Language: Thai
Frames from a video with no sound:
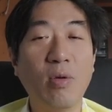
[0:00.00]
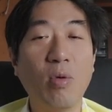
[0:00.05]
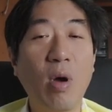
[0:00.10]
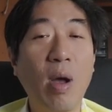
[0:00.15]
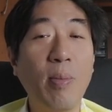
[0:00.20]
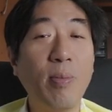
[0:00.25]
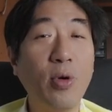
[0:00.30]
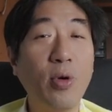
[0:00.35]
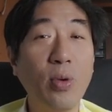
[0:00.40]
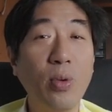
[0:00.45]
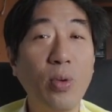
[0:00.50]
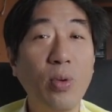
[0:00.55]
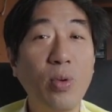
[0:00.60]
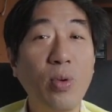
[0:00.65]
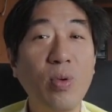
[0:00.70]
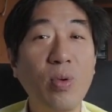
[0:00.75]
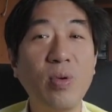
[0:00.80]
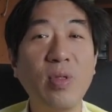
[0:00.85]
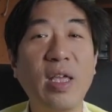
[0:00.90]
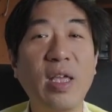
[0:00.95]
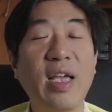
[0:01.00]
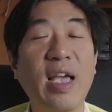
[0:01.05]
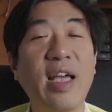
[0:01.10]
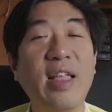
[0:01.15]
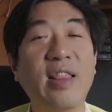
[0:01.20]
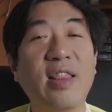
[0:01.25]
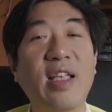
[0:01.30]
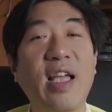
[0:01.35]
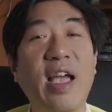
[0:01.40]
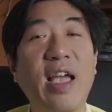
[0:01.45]
ความรู้ใน
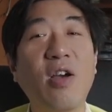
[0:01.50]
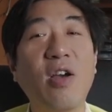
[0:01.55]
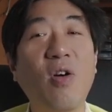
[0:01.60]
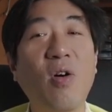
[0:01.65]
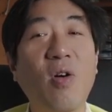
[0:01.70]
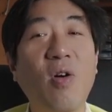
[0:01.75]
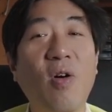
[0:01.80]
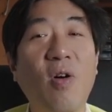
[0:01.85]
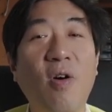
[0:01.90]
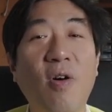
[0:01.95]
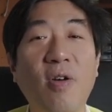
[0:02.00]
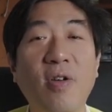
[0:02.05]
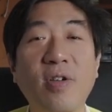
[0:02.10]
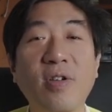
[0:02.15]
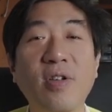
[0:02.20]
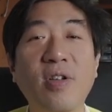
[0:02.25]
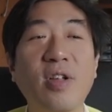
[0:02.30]
การขายของ